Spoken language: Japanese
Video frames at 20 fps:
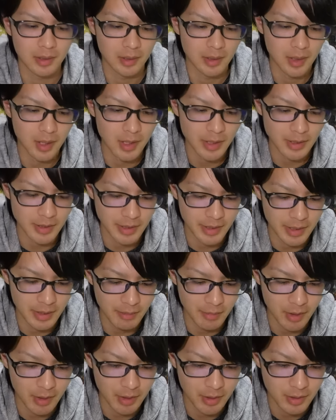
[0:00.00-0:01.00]
はい、行き
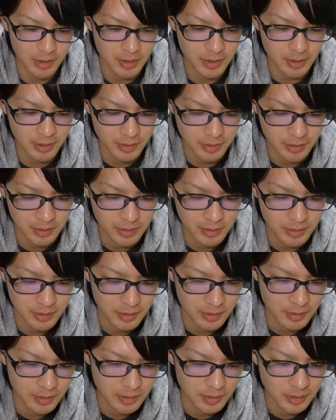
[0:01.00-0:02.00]
まーす。
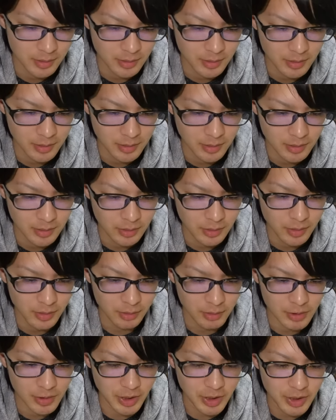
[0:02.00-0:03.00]
これで
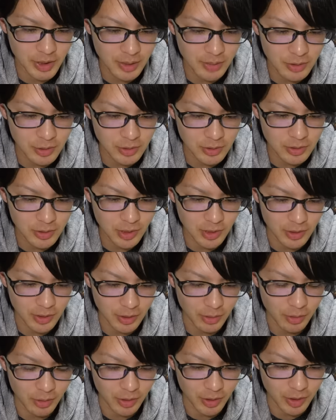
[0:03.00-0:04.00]
も石化もするからね、
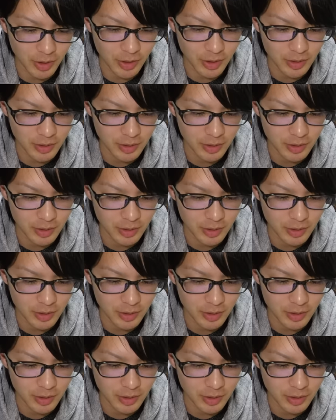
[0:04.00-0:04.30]
これね。